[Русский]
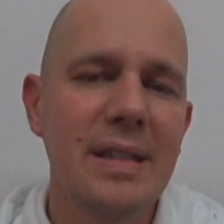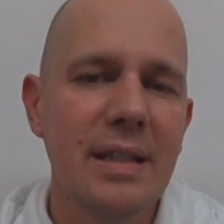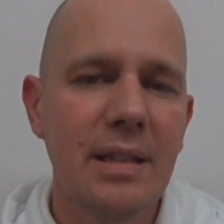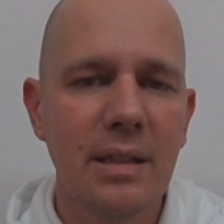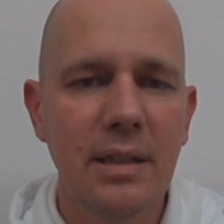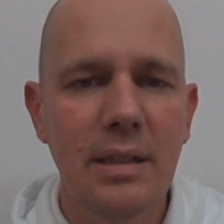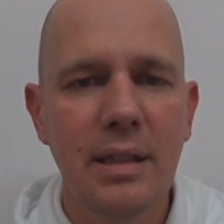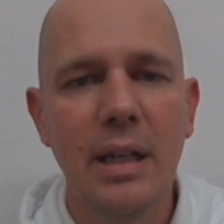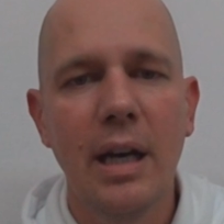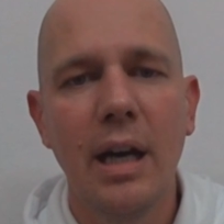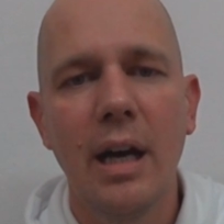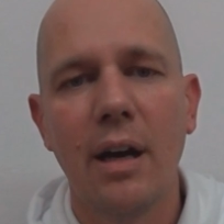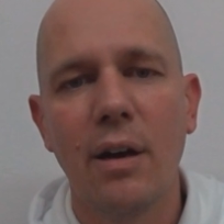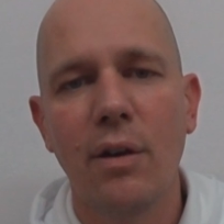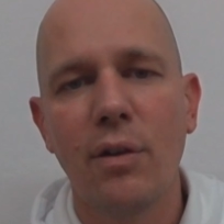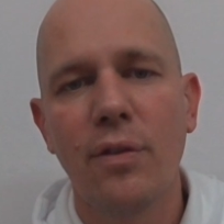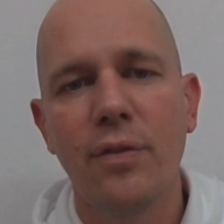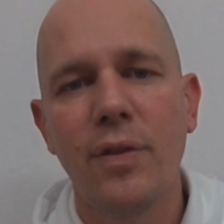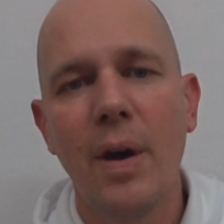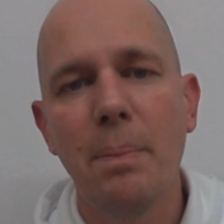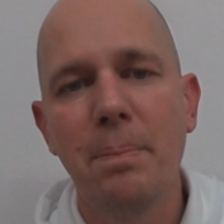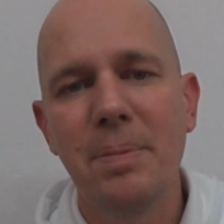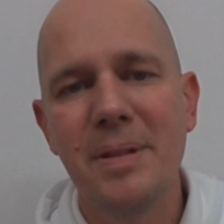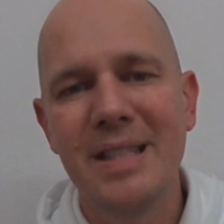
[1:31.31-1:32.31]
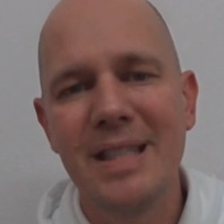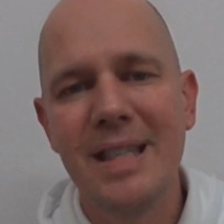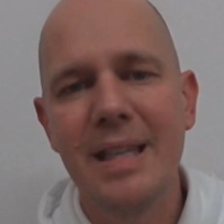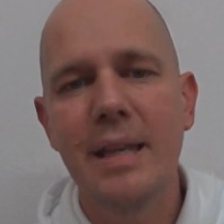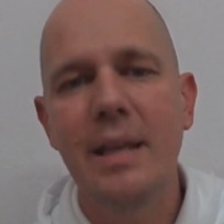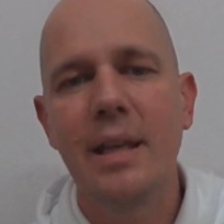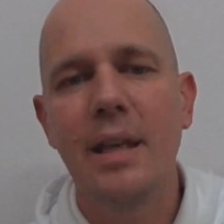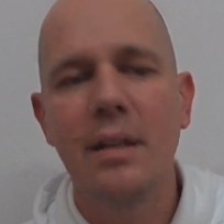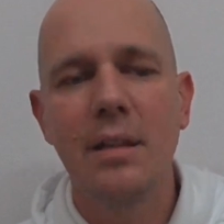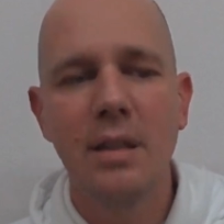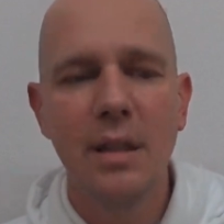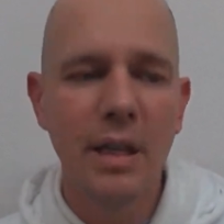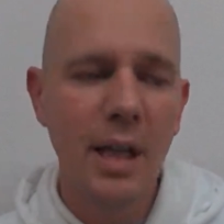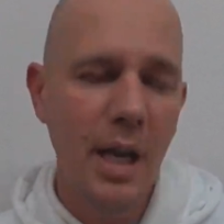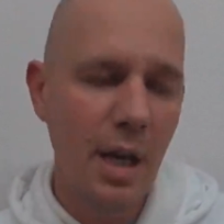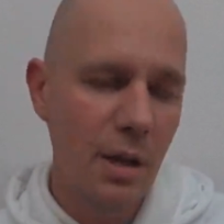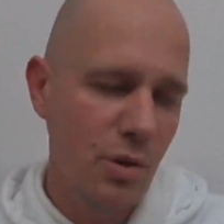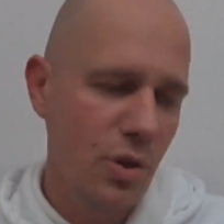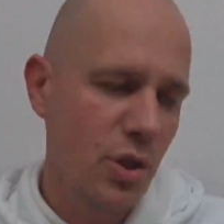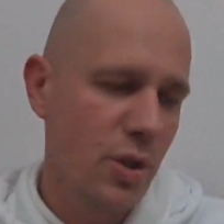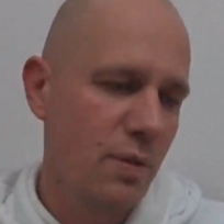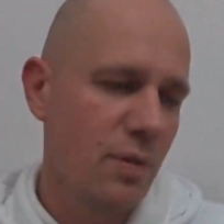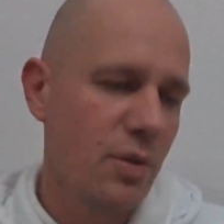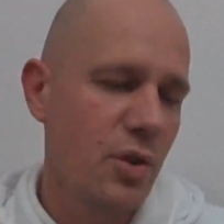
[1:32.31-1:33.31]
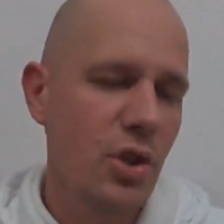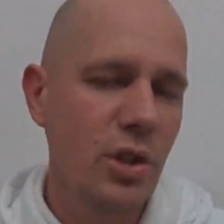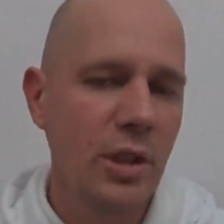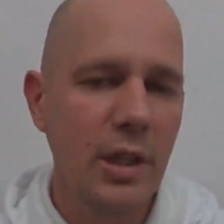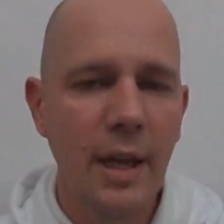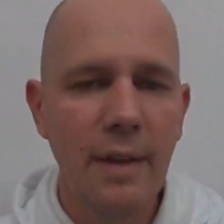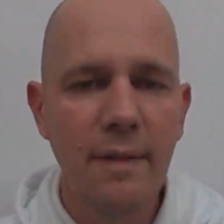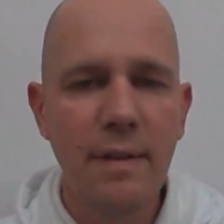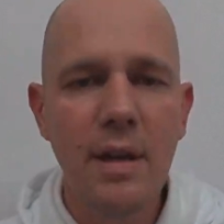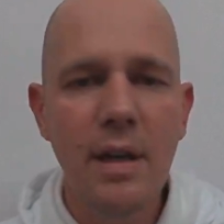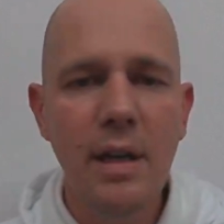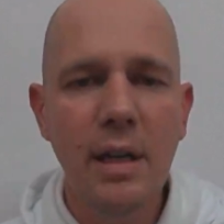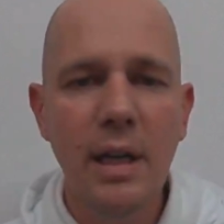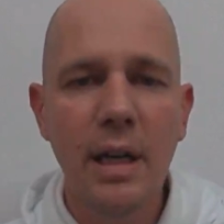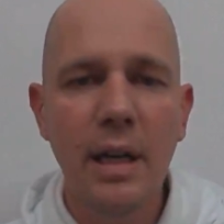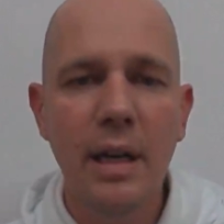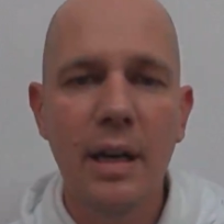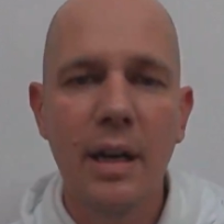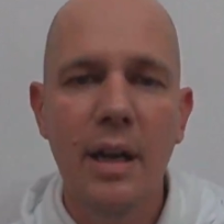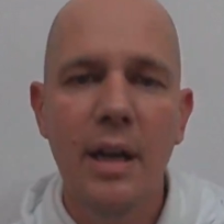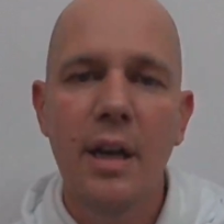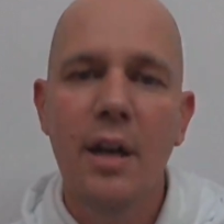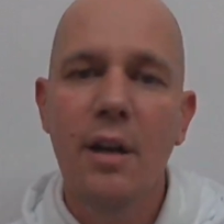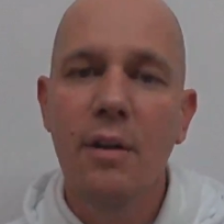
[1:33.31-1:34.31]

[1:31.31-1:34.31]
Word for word: всегда в аптеке ныряющего человека,